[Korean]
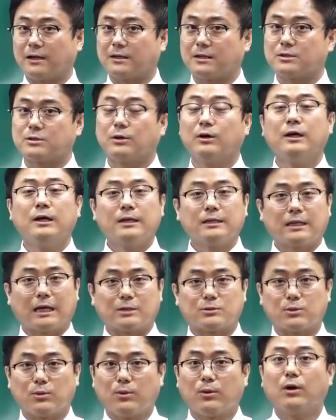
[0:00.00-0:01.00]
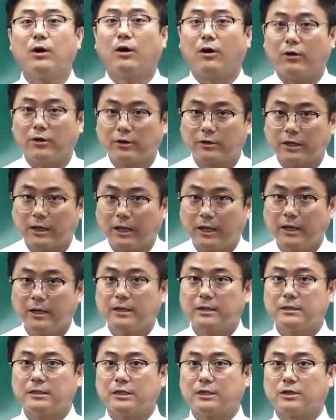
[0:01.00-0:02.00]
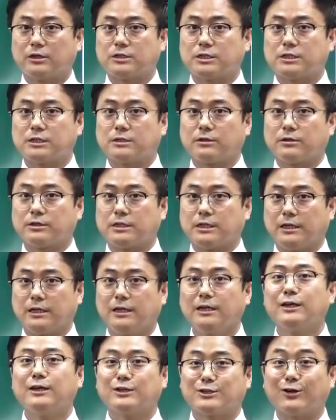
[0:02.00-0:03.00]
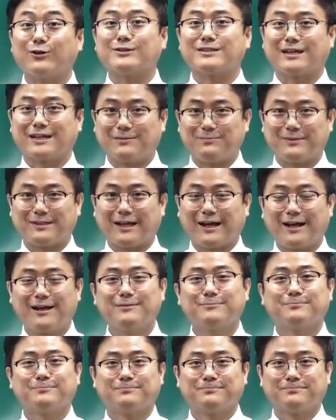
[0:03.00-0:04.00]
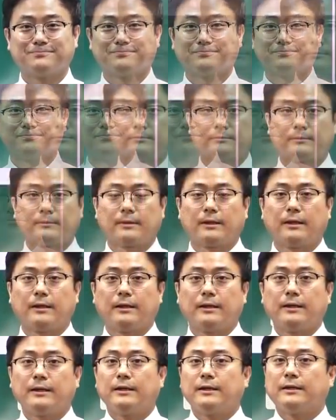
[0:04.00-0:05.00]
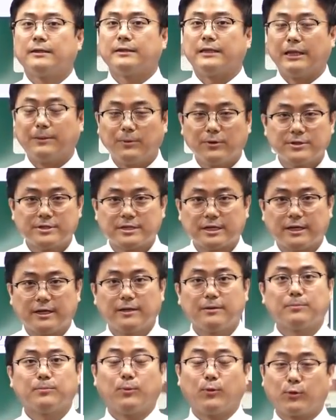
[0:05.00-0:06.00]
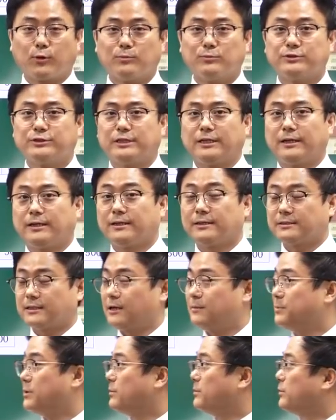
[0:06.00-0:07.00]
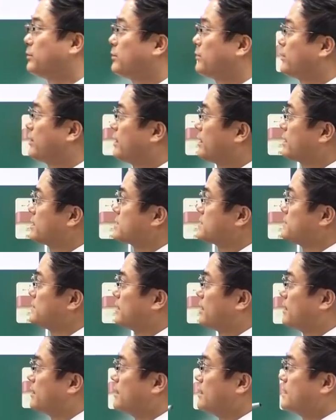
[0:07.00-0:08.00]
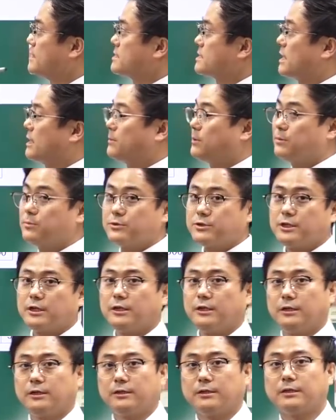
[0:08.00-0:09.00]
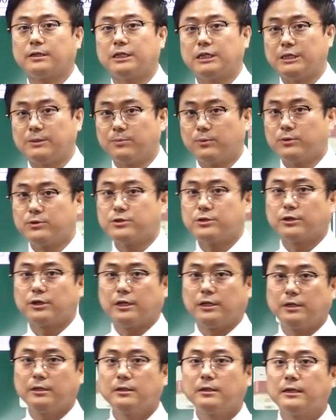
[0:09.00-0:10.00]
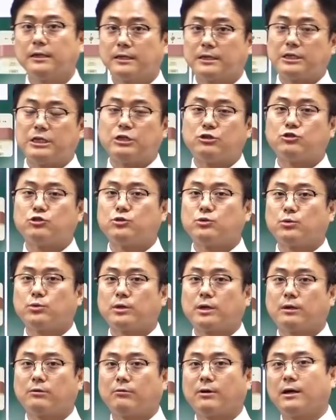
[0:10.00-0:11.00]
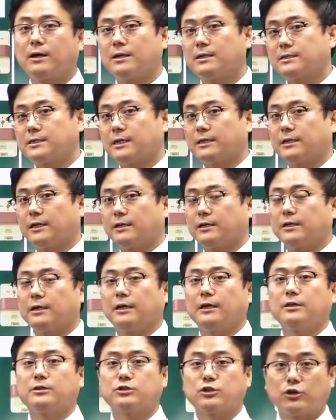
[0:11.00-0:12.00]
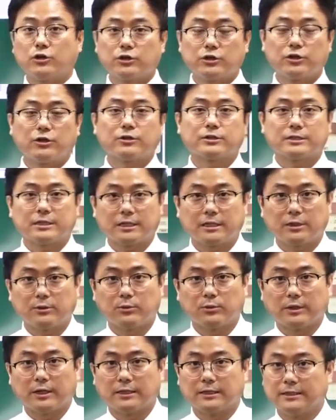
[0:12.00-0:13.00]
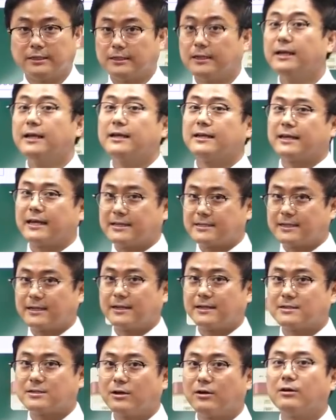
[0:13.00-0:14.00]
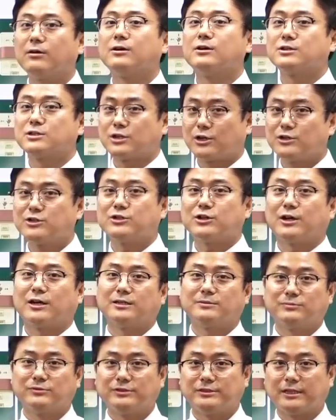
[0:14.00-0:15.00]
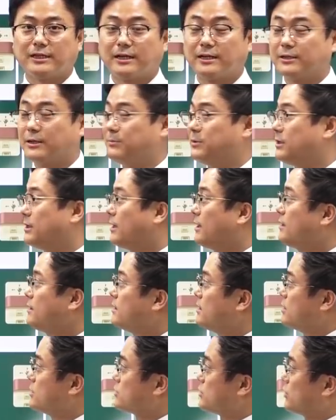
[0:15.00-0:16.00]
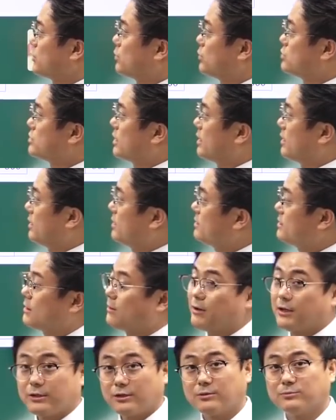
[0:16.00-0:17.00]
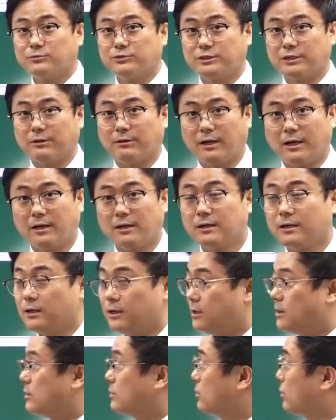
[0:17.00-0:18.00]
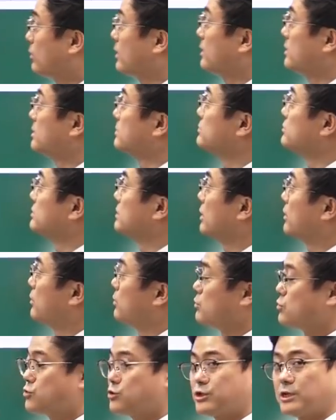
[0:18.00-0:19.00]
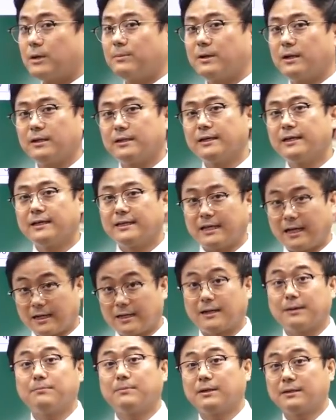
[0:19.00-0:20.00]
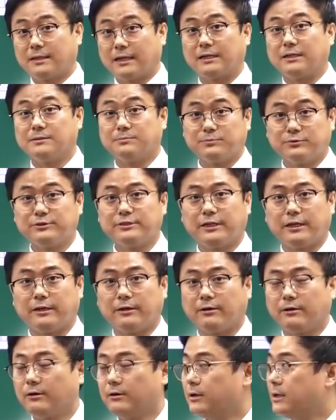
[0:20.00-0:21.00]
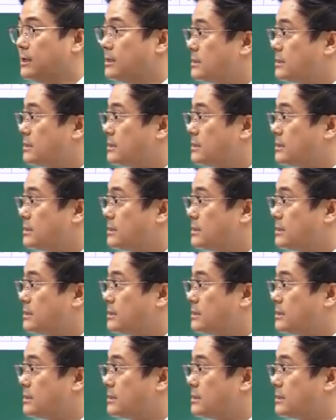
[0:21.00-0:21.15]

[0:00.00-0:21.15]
그래서 다소 어렵게 느껴지신 것이 정상입니다. 네 번째 보고 문제 살펴보도록 하겠습니다. 4번 문제는 기본적인 기준 용량과 차단계, 전격 차단 용량을 계산해서 선정하는 문제가 됩니다. 저희 교재에 나와 있던 문제와 똑같은 문제고 숫자만 약간만 다를 뿐이에요.